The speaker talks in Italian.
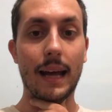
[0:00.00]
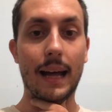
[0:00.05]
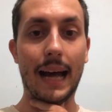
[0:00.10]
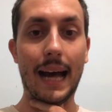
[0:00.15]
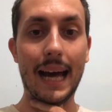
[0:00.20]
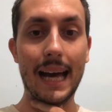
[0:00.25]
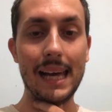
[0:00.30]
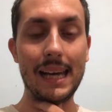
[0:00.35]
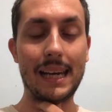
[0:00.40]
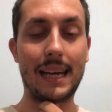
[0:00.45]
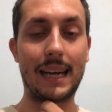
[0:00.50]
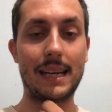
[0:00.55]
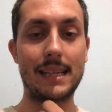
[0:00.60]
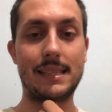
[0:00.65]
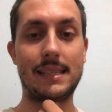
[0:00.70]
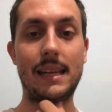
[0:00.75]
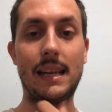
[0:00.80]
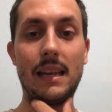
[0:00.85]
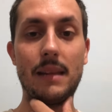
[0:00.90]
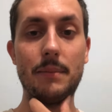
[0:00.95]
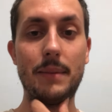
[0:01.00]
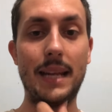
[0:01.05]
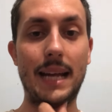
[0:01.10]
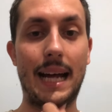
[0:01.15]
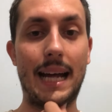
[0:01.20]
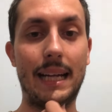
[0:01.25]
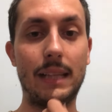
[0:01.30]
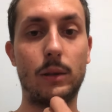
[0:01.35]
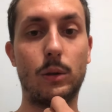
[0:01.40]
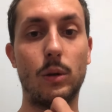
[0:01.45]
Alcaraz
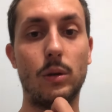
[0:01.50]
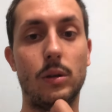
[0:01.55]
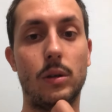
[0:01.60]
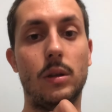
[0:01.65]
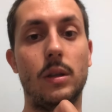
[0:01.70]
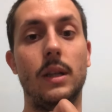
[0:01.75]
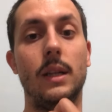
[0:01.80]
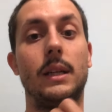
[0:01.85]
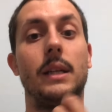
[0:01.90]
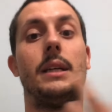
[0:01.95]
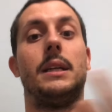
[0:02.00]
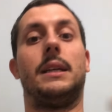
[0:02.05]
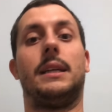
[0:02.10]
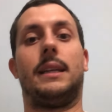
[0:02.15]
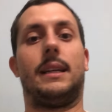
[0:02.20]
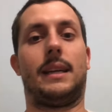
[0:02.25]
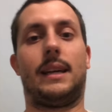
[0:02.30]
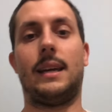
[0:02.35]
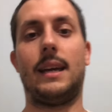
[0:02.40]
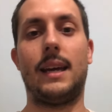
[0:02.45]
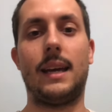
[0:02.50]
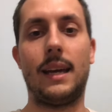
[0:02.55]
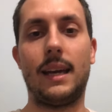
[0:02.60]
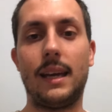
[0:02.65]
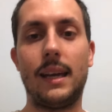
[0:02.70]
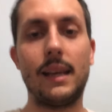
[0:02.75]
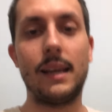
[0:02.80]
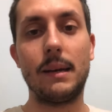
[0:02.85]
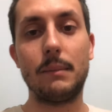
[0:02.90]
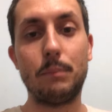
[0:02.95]
eliminato
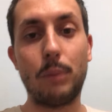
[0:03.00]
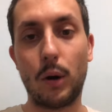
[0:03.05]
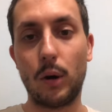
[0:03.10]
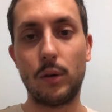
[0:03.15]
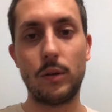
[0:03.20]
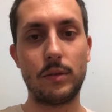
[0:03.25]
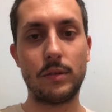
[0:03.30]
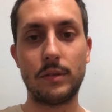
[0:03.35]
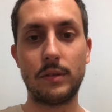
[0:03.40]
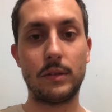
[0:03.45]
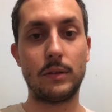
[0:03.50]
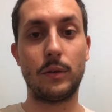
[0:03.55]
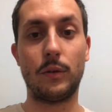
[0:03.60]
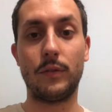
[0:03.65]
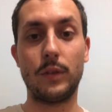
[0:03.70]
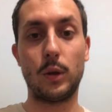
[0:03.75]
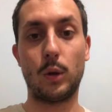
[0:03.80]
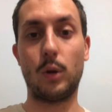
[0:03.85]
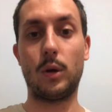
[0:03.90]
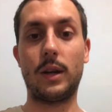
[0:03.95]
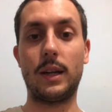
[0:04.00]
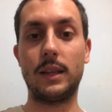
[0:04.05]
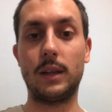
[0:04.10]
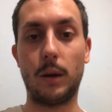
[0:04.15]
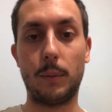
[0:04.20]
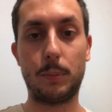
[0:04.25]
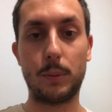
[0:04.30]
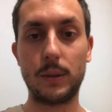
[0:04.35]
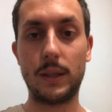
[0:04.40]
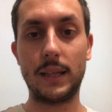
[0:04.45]
eh, boh, non vedo l'ora
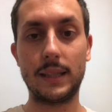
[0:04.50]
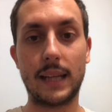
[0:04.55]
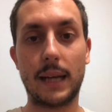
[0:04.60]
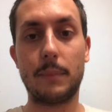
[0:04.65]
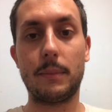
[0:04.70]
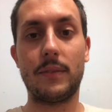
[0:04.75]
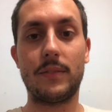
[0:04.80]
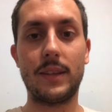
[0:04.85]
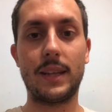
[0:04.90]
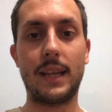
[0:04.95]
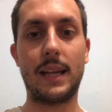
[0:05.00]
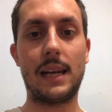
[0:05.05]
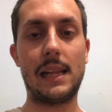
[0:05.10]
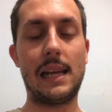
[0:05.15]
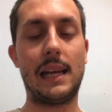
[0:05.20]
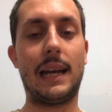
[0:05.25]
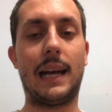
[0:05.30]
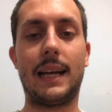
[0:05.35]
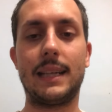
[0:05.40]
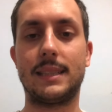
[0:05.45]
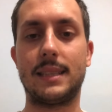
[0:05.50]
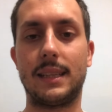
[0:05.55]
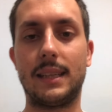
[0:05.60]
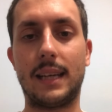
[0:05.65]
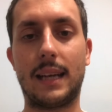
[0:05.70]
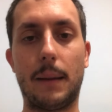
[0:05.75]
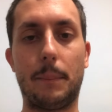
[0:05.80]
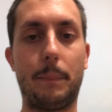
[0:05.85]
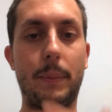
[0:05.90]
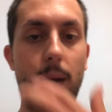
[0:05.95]
dopo di andarmi a vedere gli Lazio,
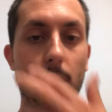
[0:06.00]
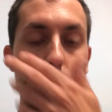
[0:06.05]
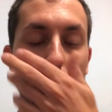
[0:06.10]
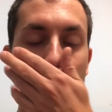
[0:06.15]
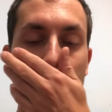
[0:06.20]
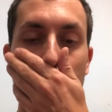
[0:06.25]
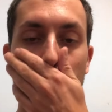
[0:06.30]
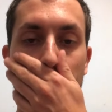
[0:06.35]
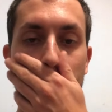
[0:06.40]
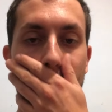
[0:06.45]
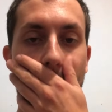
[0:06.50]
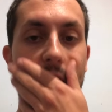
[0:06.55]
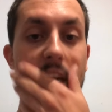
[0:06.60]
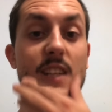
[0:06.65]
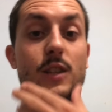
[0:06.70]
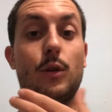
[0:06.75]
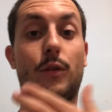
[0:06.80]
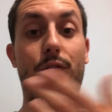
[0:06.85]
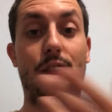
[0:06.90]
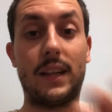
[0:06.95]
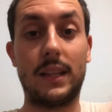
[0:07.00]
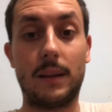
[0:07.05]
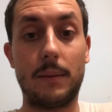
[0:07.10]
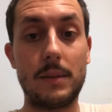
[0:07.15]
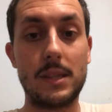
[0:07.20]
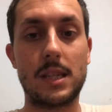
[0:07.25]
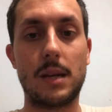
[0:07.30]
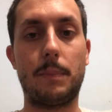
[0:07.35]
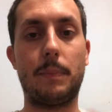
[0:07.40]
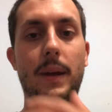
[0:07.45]
di capire cosa è successo.
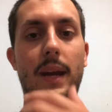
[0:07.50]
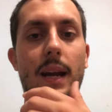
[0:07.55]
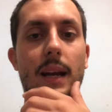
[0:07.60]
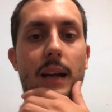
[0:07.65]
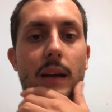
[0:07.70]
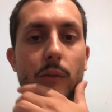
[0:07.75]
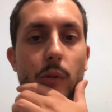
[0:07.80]
Fatemi sapere anche